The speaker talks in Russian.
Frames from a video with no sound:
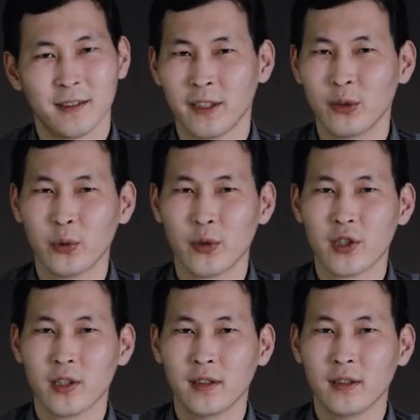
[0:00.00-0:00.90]
В эту
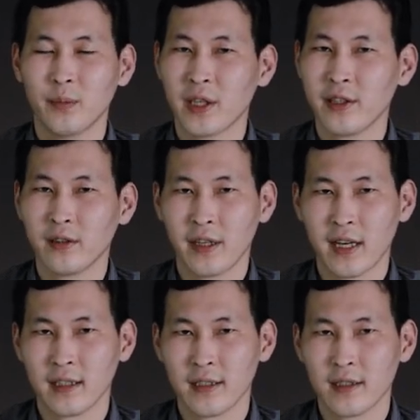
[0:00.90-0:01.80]
ночь проникла
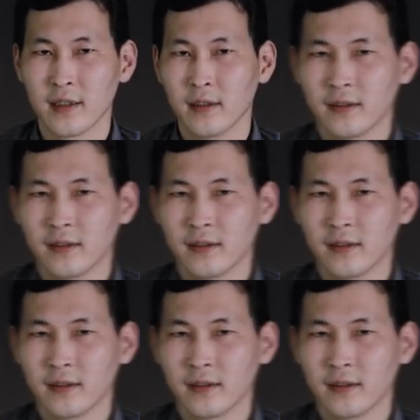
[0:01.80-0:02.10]
реальность.